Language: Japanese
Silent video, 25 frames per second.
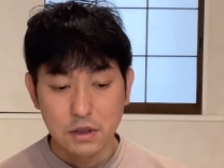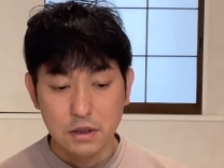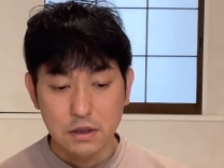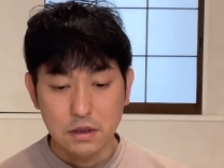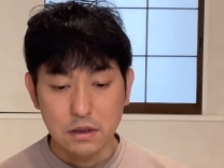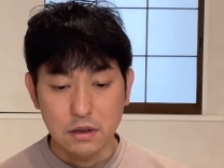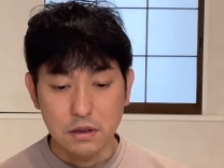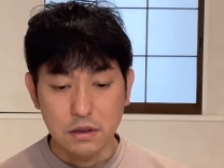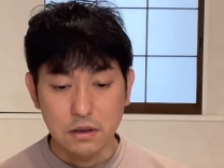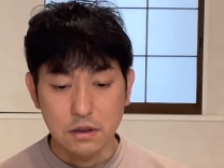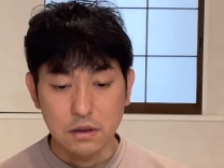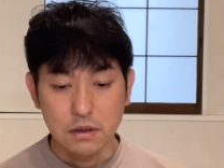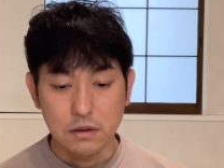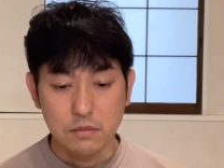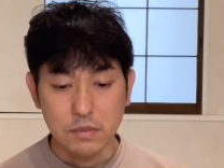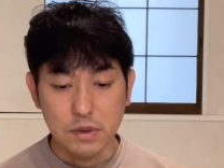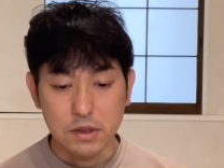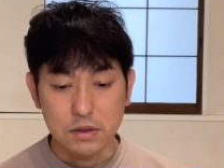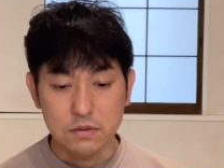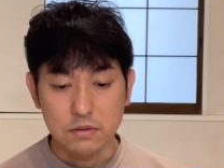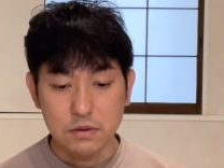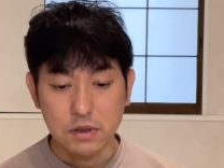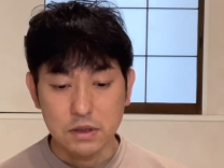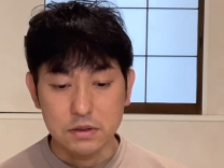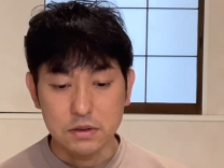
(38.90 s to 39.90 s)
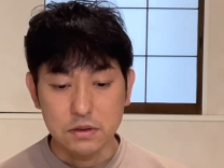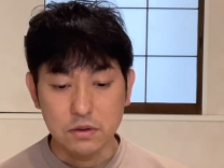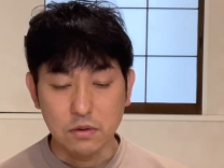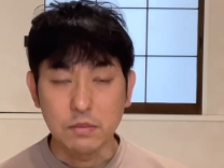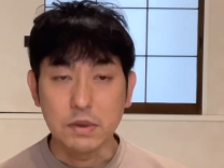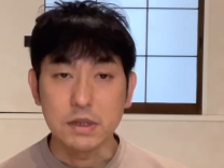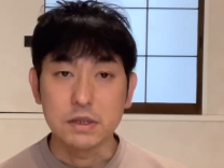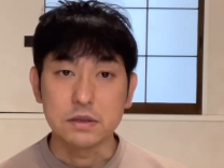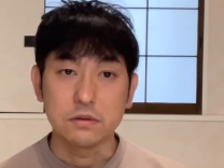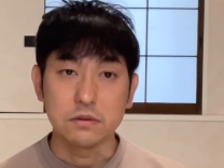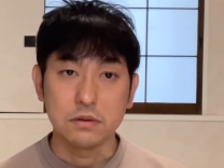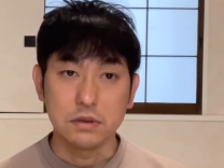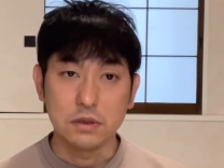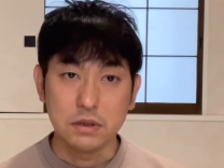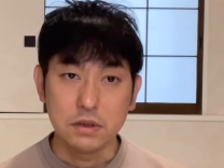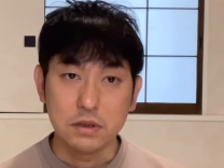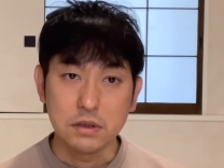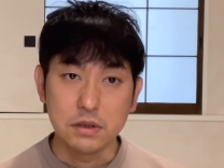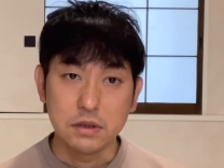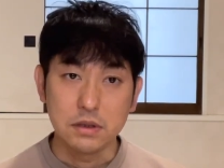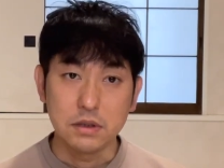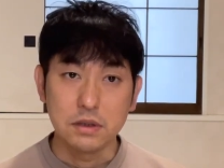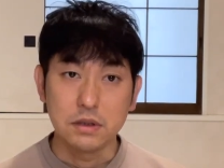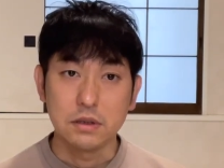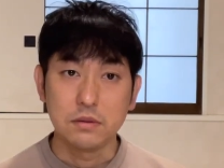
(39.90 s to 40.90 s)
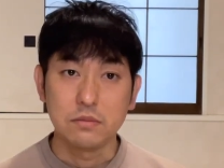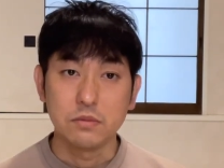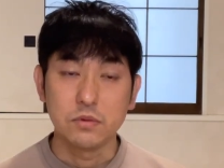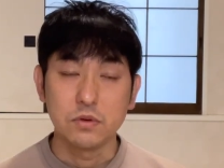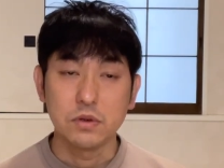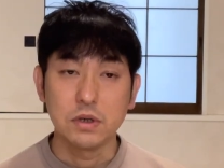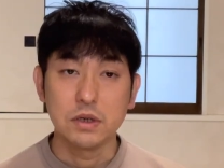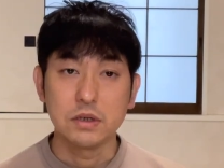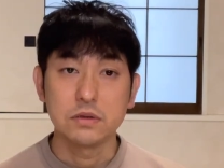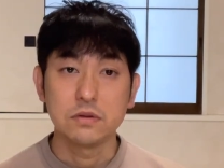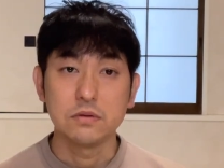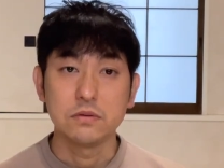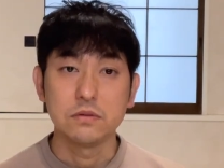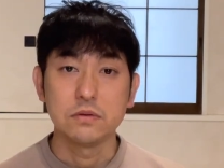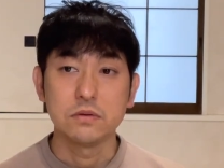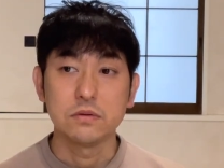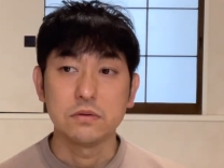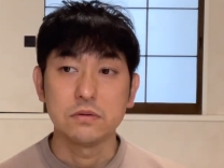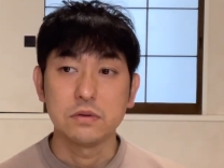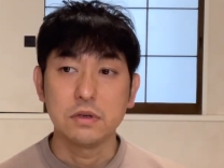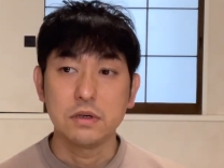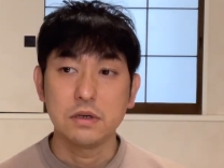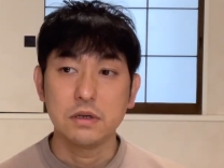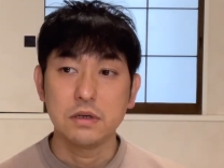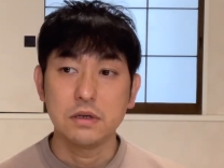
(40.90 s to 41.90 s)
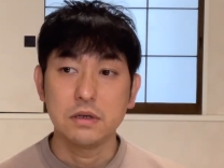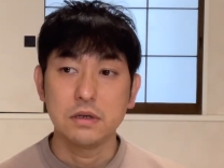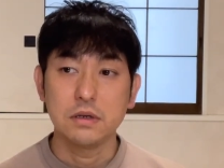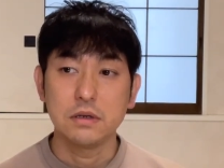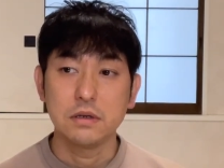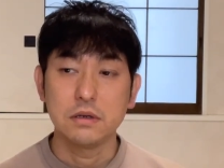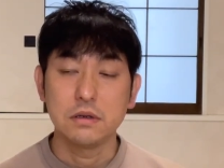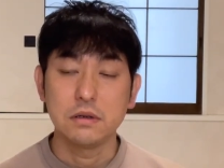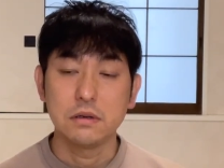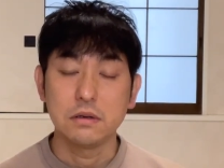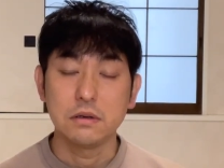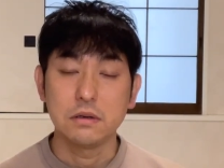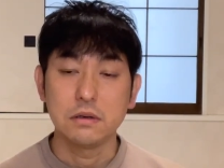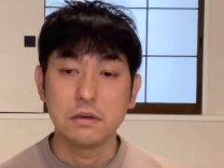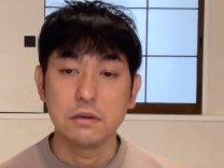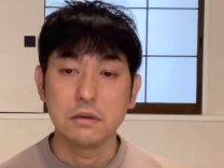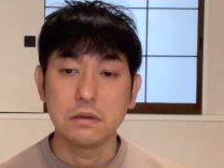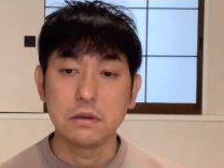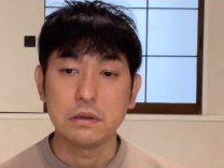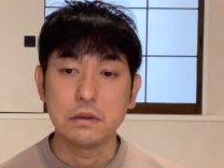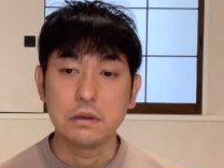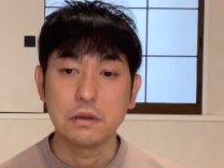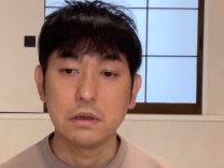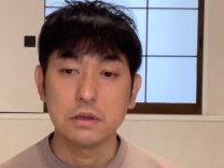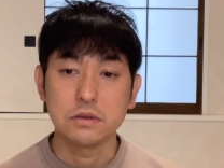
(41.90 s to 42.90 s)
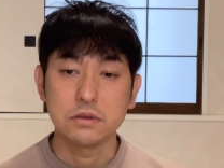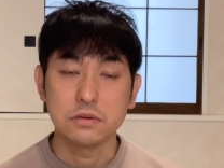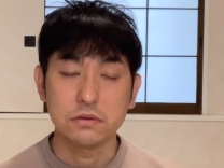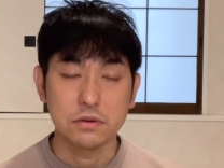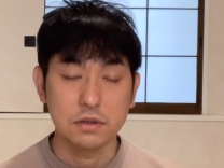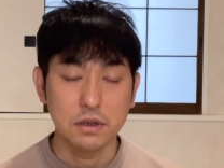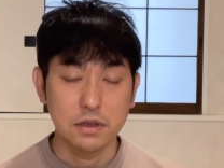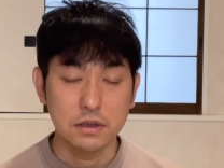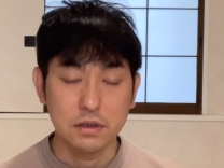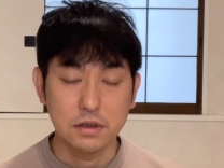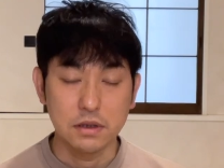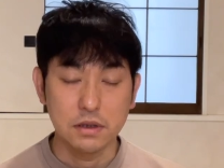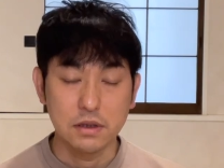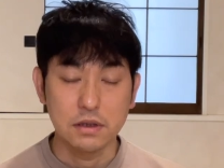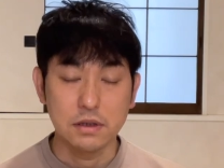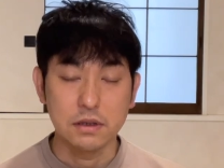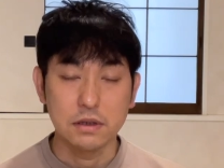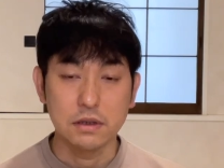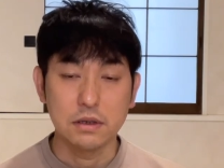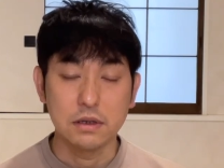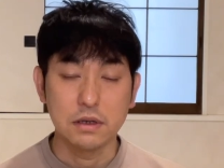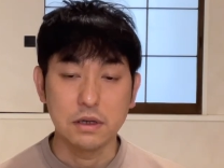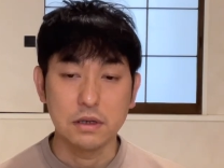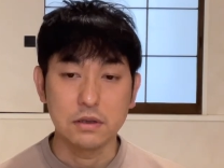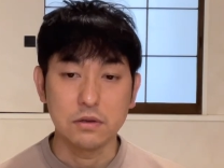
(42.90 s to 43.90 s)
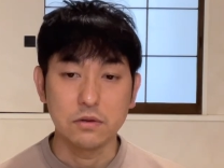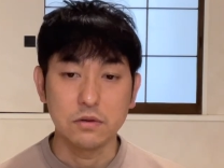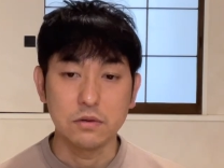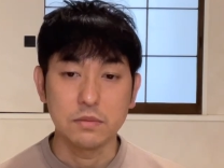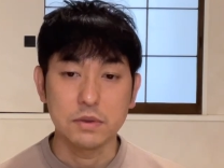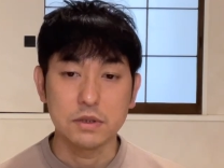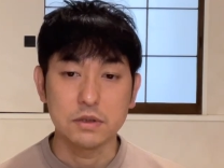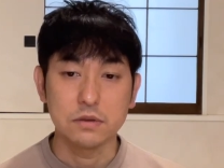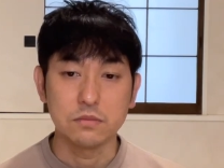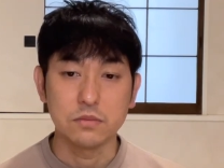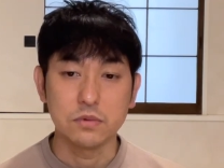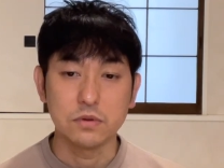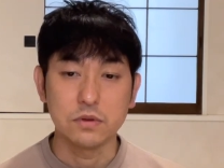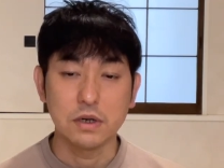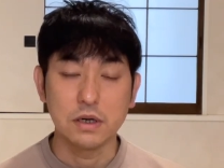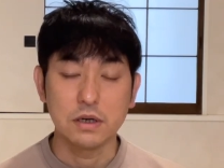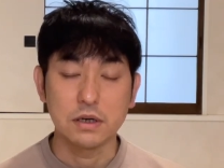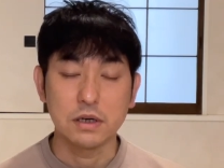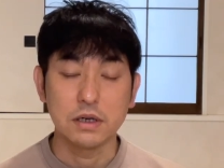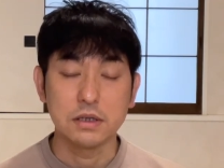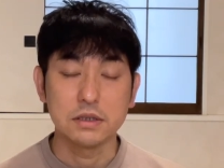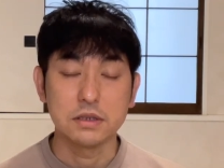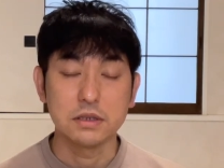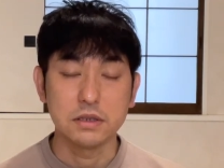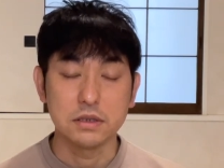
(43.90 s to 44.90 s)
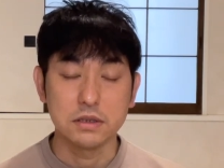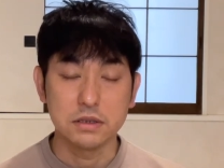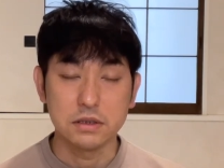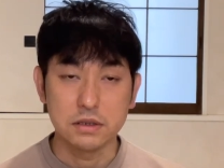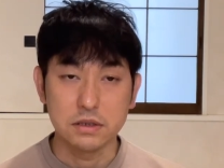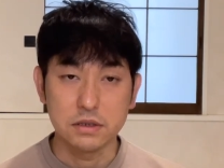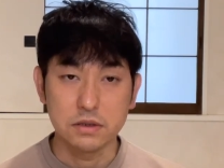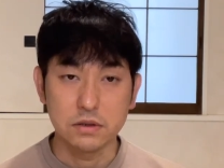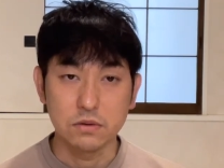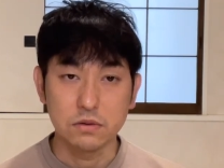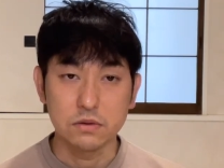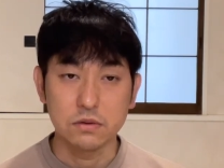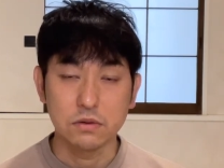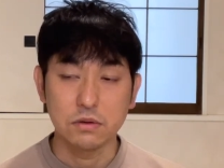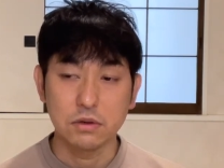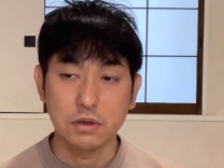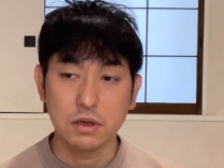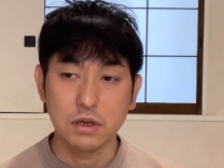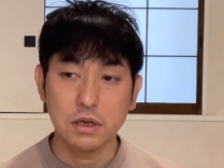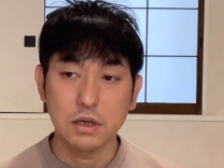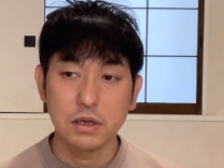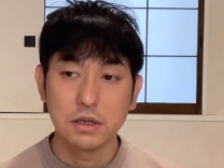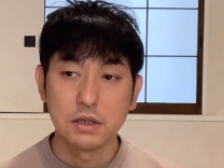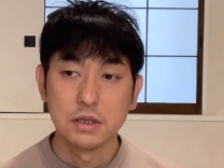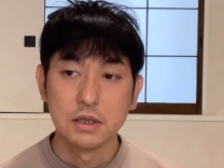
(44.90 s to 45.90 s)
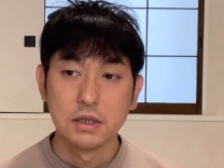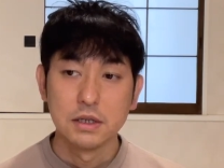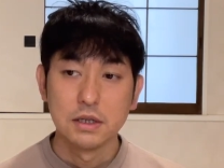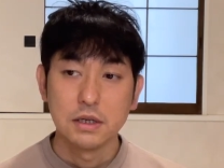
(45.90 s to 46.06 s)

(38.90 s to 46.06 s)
えーまあ、9月の末に、えー、文藝春秋で、えー、合唱祭でやっております文学界新人賞それから、